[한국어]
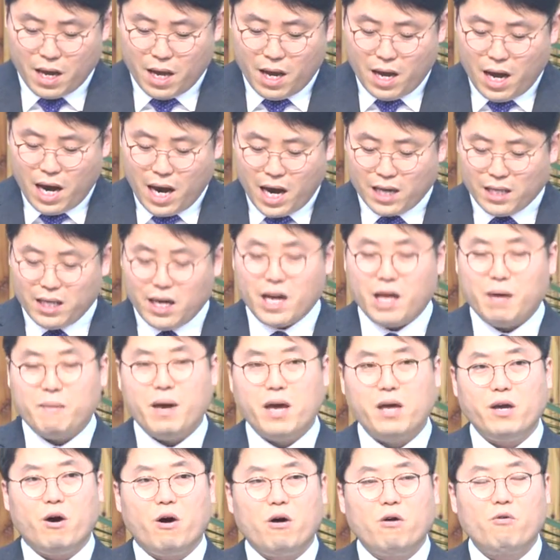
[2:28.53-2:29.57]
하나님의
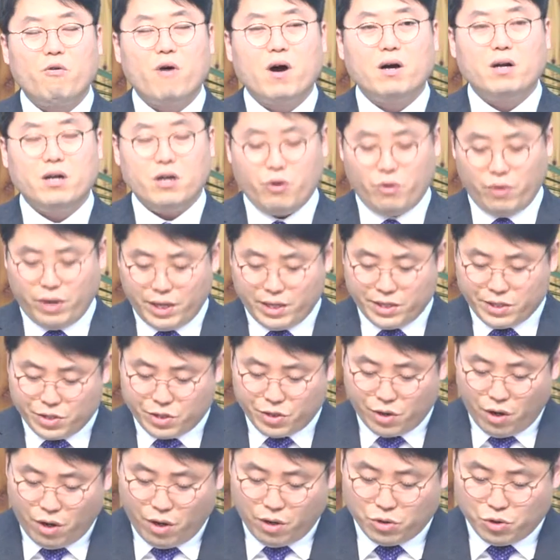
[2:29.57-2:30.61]
영광을
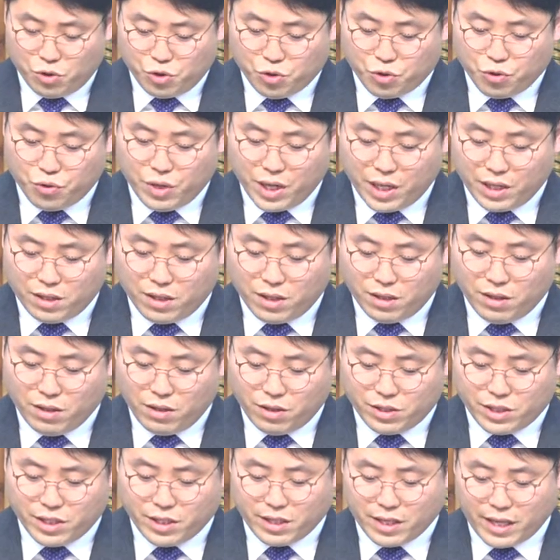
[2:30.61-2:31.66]
위해서 추구했던
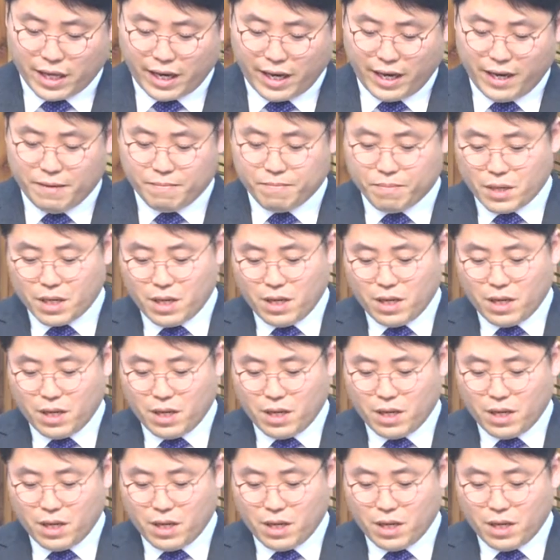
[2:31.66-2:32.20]
것인데